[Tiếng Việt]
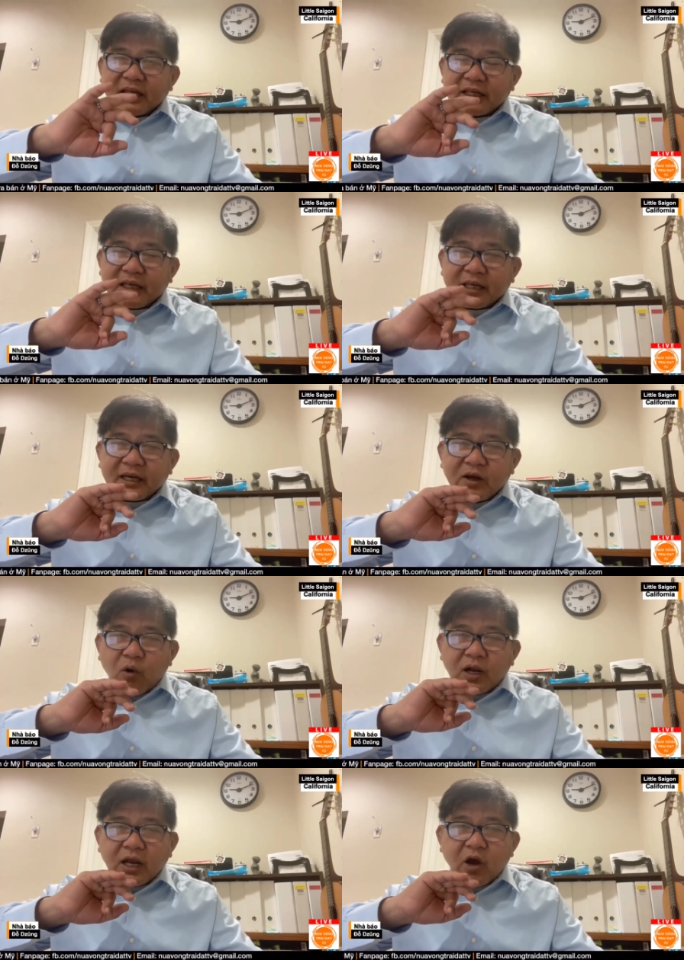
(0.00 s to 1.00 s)
cái cái cái cái
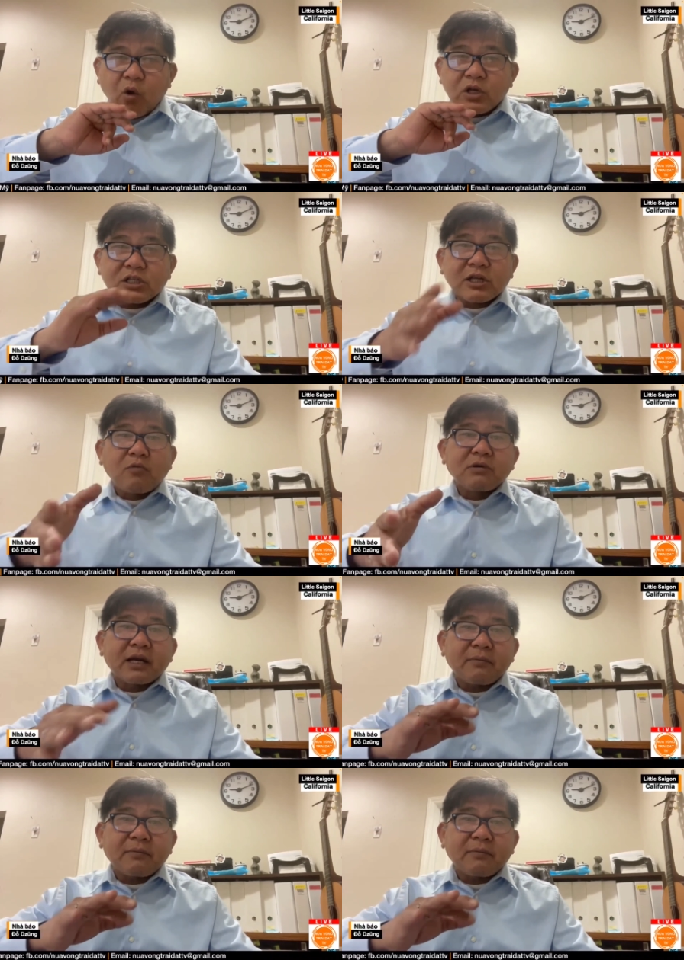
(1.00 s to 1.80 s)
lối cái lối sống